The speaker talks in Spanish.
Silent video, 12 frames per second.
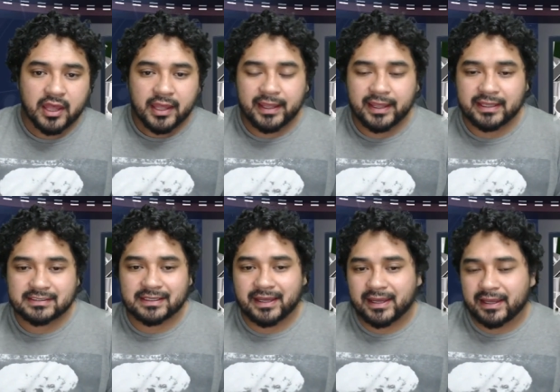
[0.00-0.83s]
es
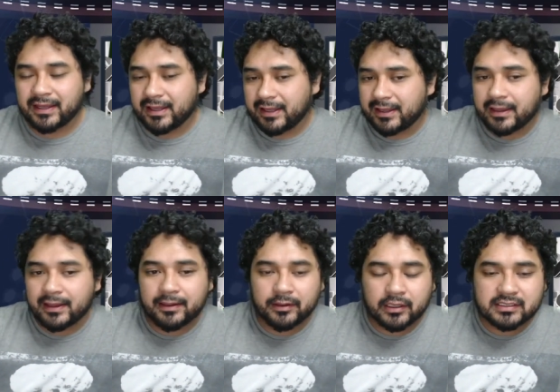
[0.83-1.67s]
que
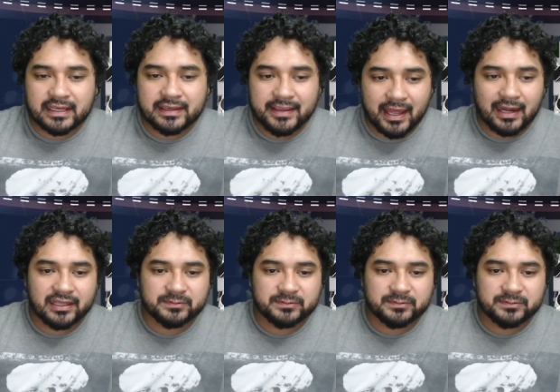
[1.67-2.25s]
eh, eh, señala